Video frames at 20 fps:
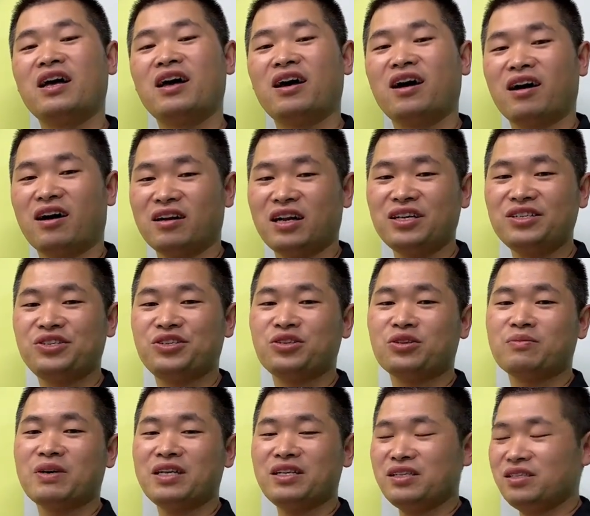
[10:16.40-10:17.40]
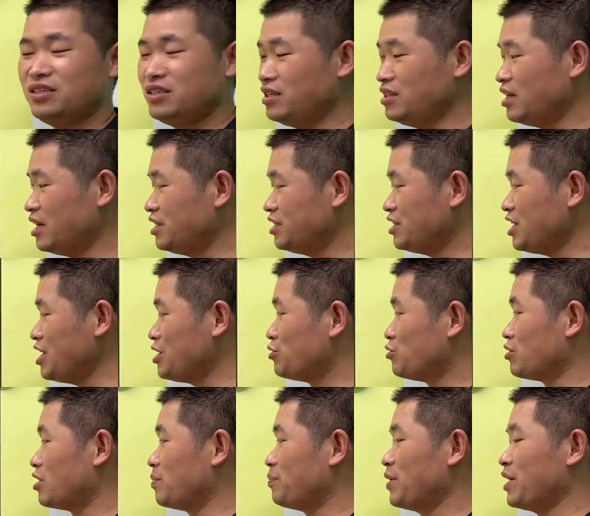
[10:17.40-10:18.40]
好了，棋友们，今天这一
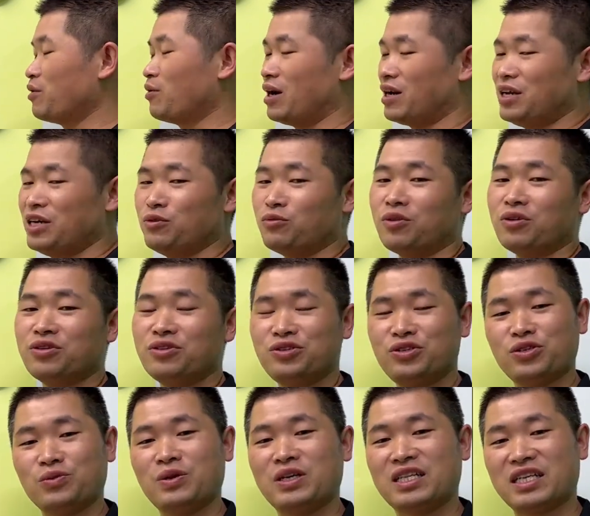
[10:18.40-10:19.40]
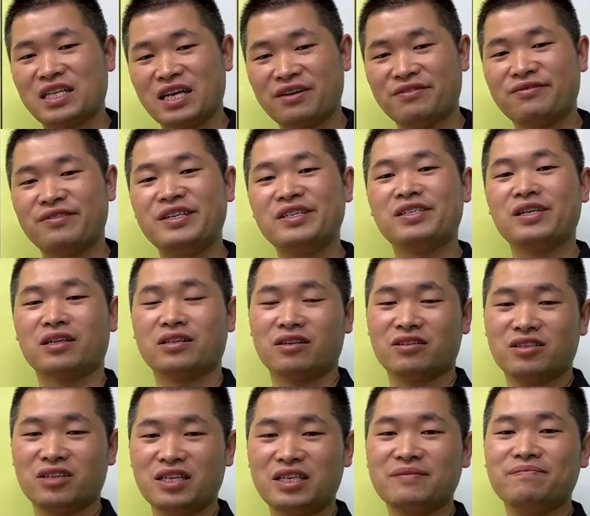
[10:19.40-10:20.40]
局的变化内容就为大家分享到
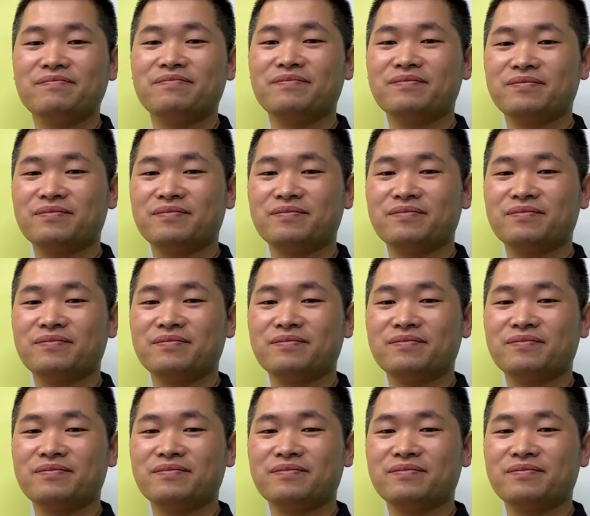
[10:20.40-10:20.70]
这里。